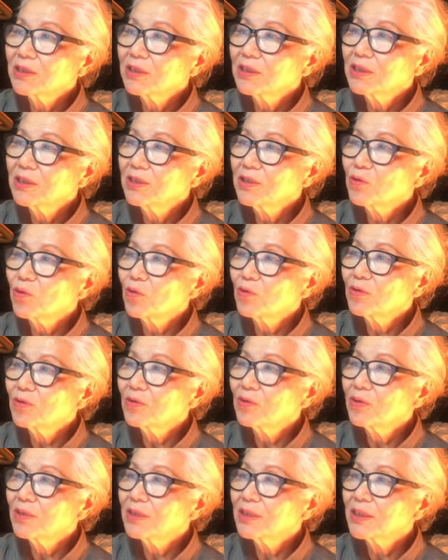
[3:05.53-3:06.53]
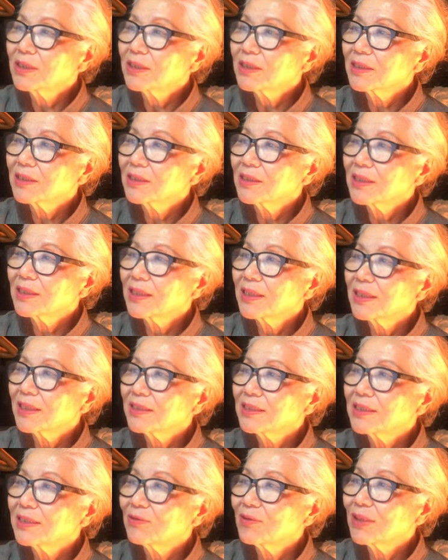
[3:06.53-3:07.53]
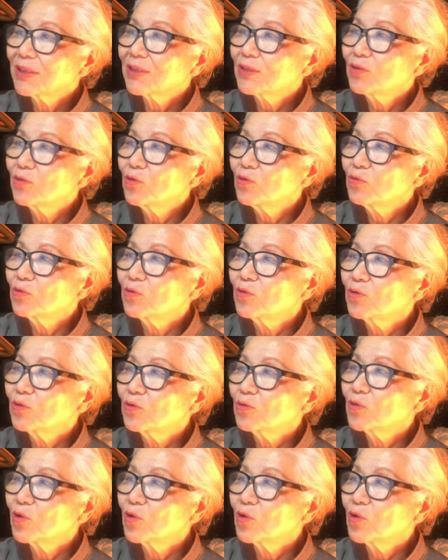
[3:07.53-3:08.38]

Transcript: 근골격계 질환 유무,